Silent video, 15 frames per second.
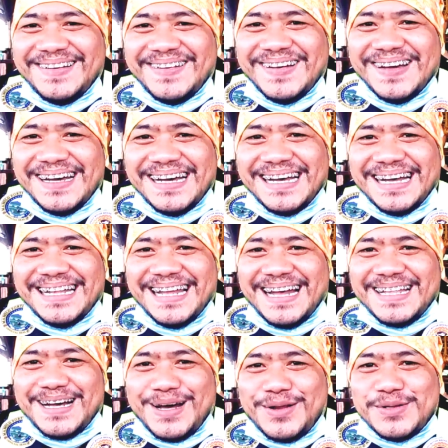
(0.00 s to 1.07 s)
na,
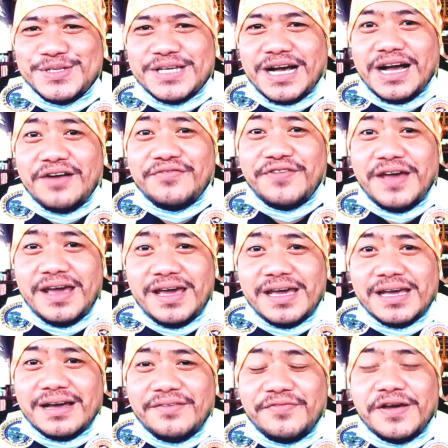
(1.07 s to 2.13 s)
nataka sa
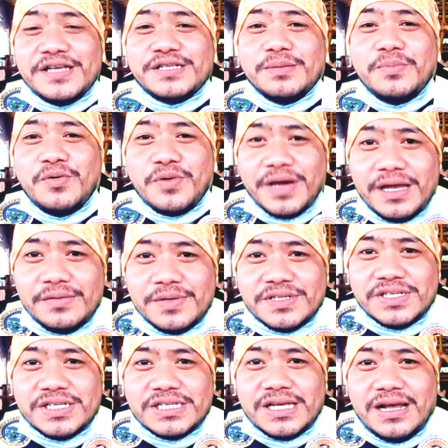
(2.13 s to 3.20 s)
cafe. Cafe sa Bukid
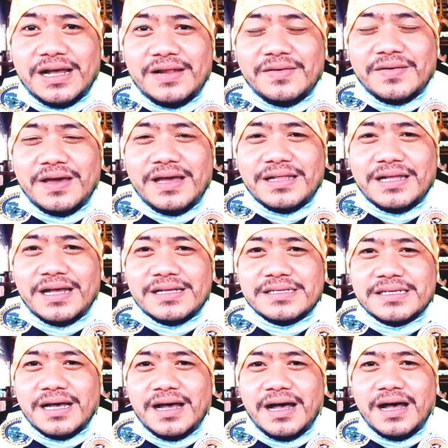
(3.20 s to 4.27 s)
which is uh,
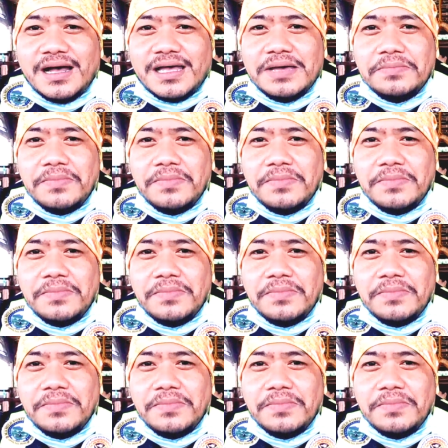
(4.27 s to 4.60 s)
located sa